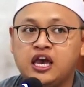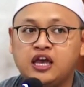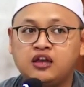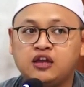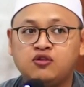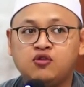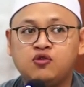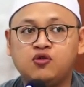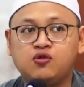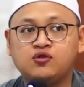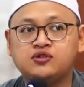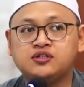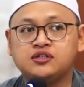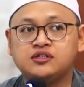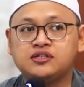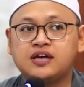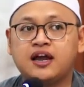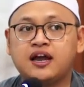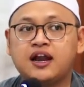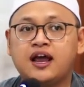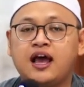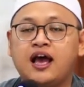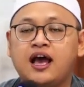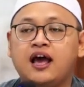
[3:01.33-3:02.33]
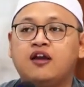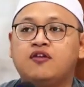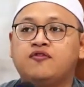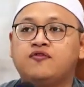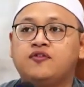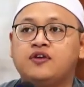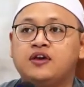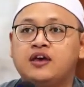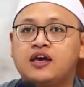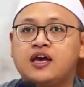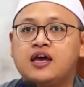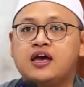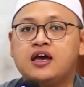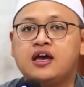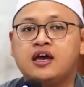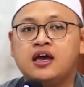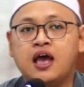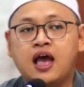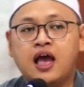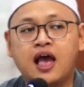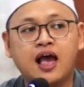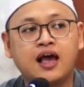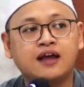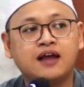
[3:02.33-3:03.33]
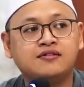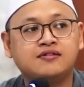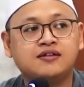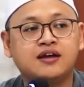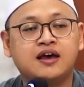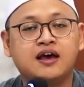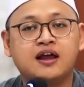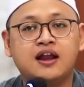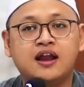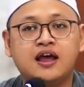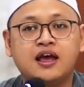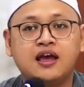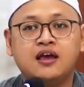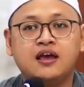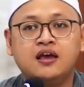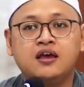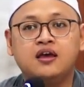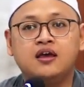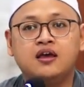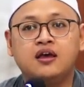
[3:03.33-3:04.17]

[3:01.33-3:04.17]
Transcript: itu secara harfiah adalah